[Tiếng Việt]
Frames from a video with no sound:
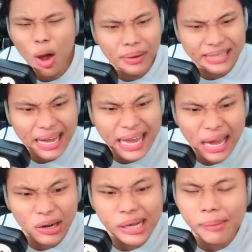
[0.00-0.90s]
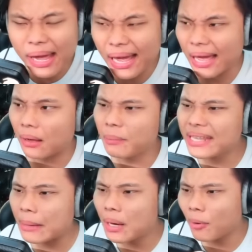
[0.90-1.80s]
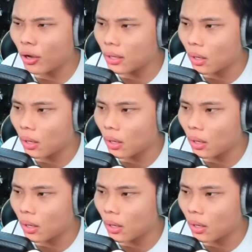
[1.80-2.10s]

mình chẳng nghe được các bạn à. Biết gì hôm nay mình coi.